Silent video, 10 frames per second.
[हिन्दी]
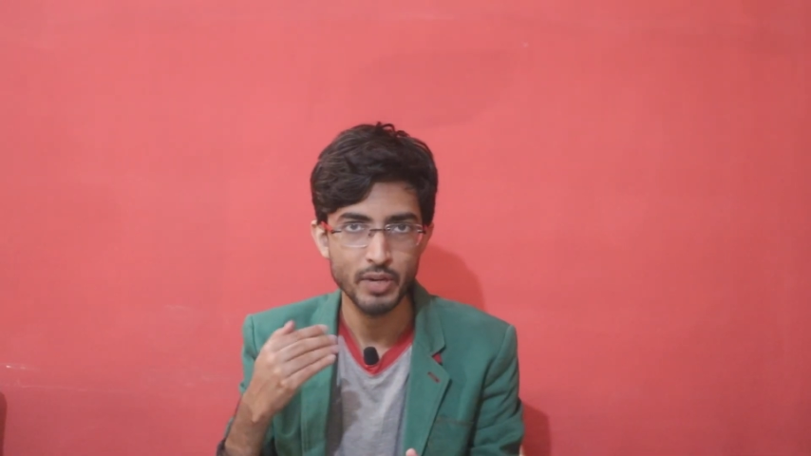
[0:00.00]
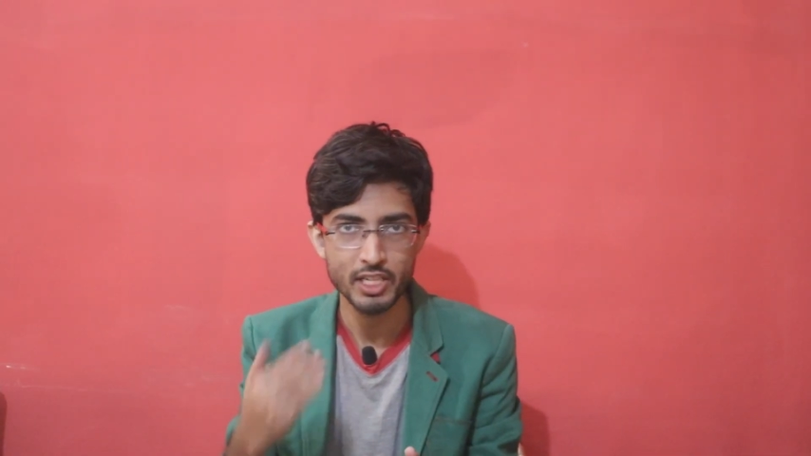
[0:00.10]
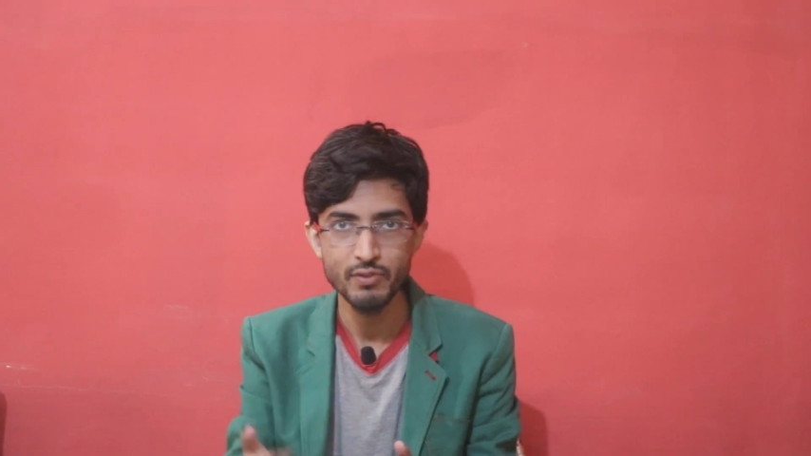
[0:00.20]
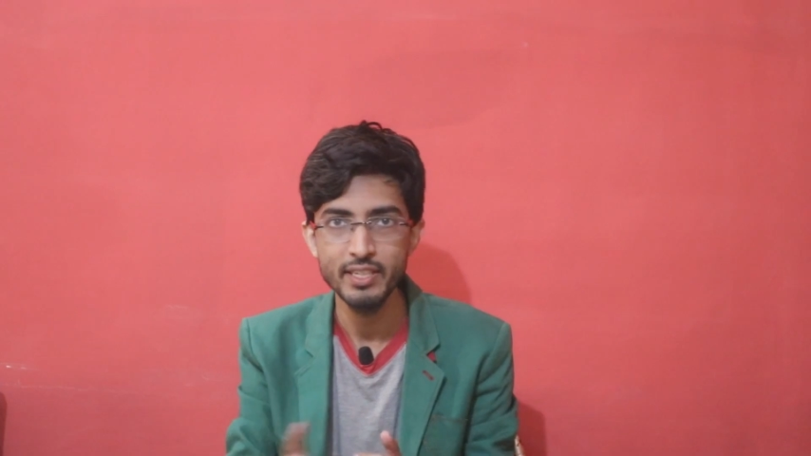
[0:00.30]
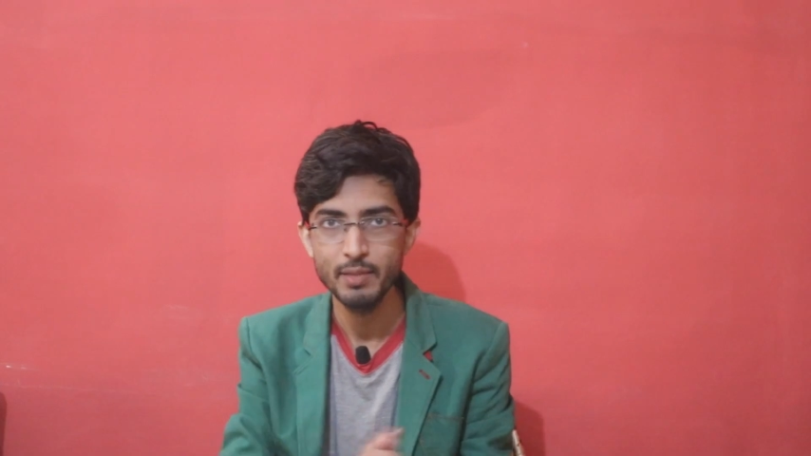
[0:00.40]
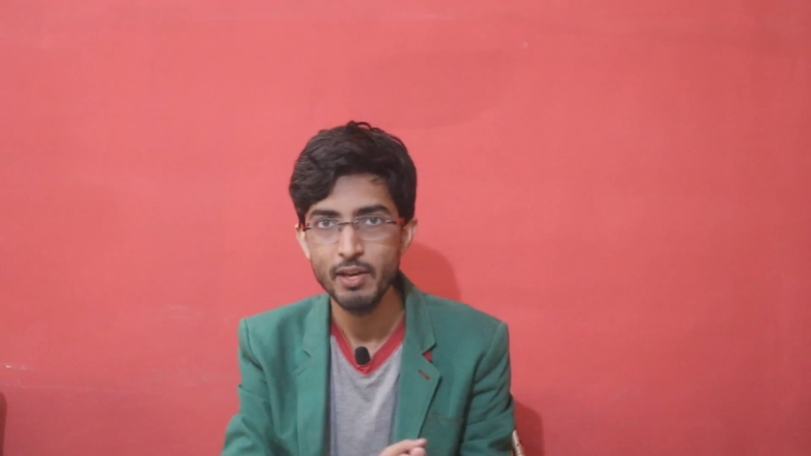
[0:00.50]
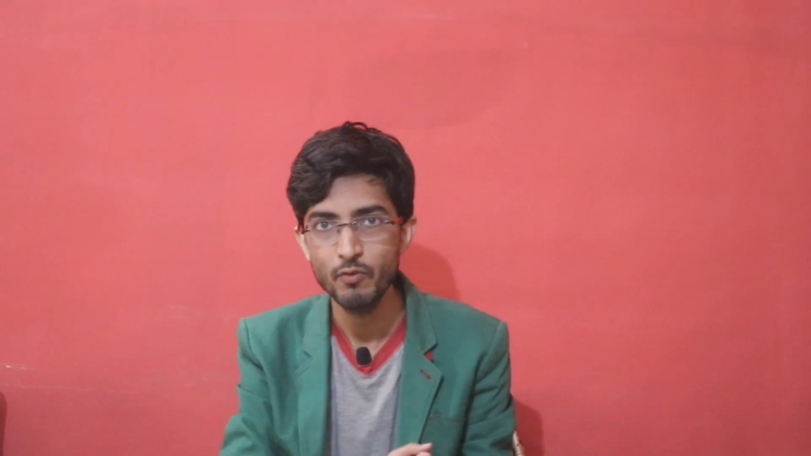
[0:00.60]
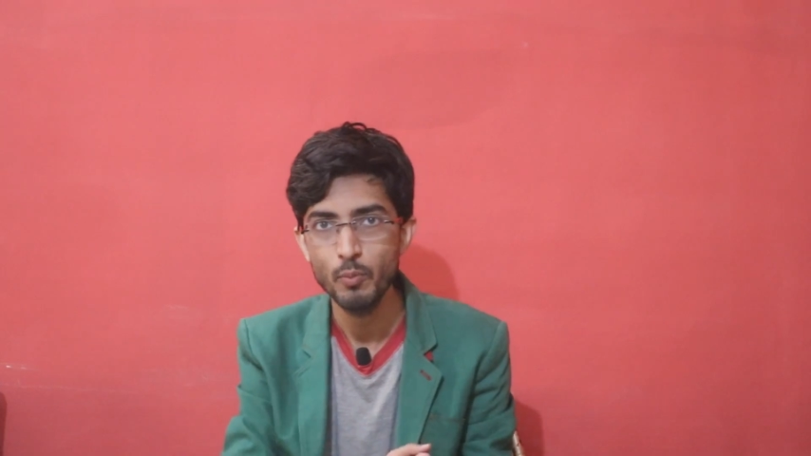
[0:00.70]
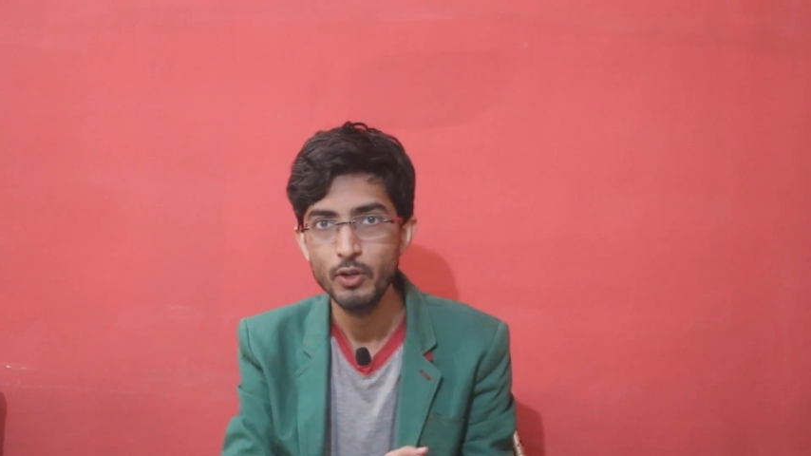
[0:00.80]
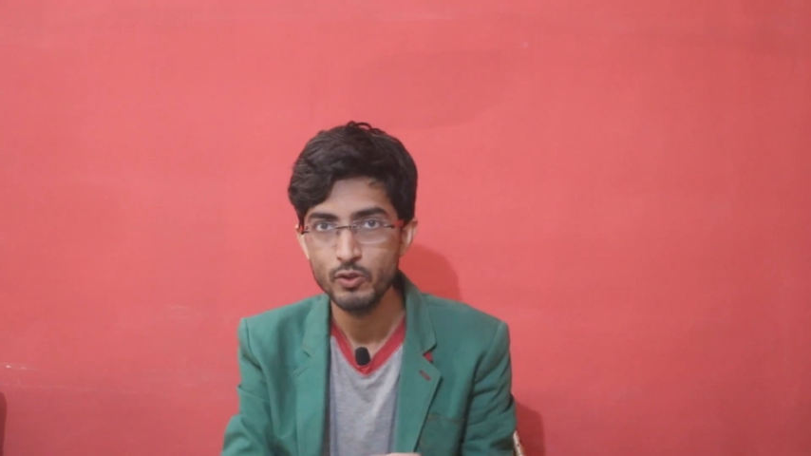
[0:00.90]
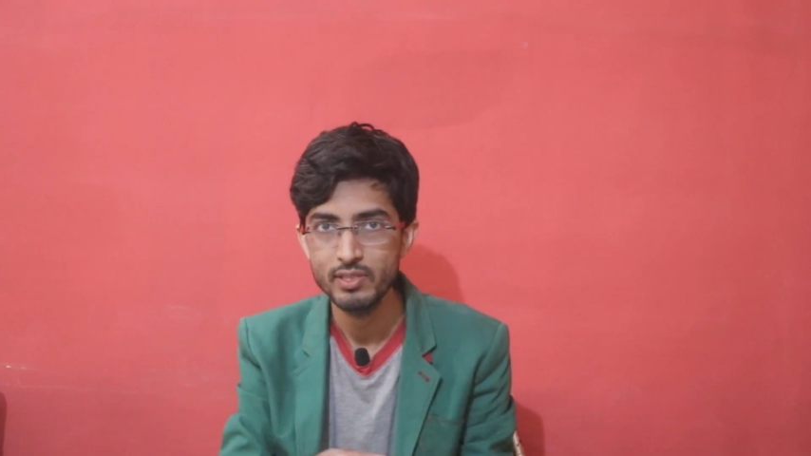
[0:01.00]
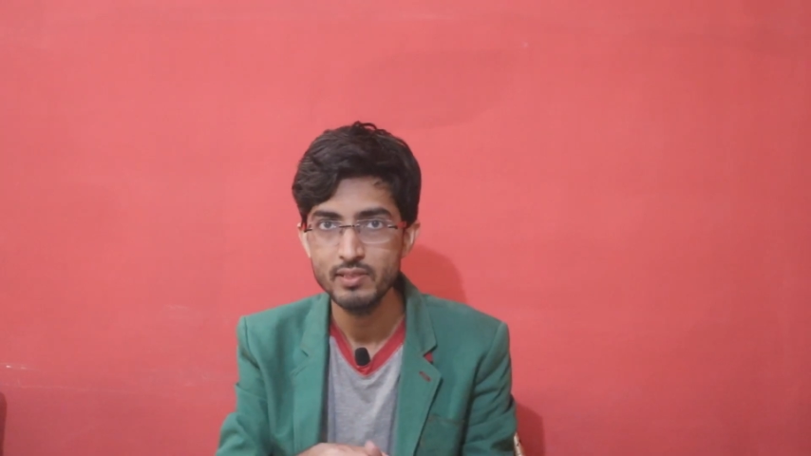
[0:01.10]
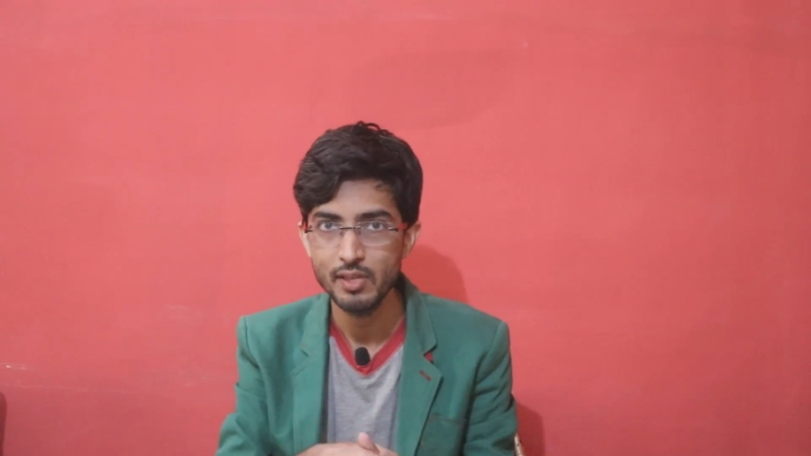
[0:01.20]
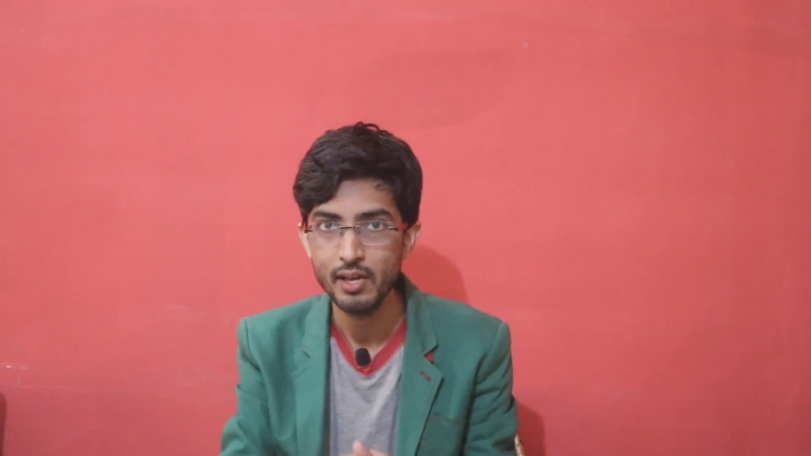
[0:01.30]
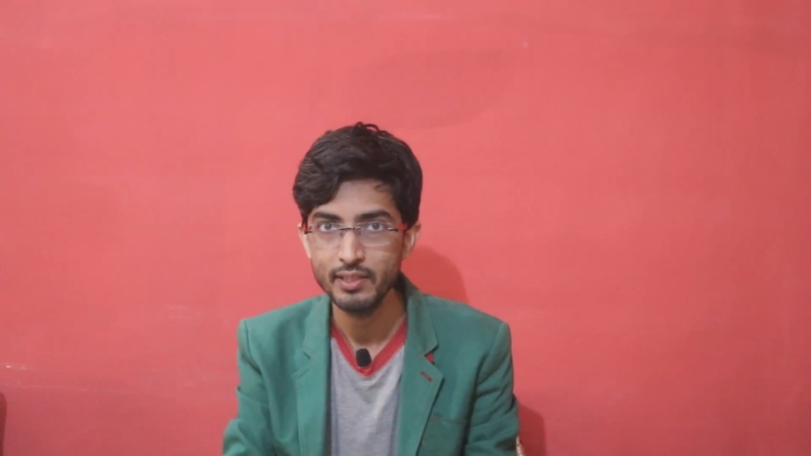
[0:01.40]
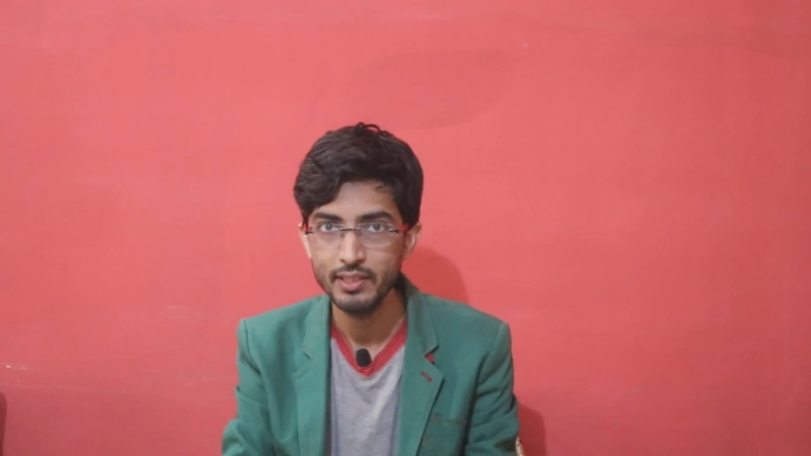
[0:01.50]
पाँचवीं टीम है वो बलोचिस्तान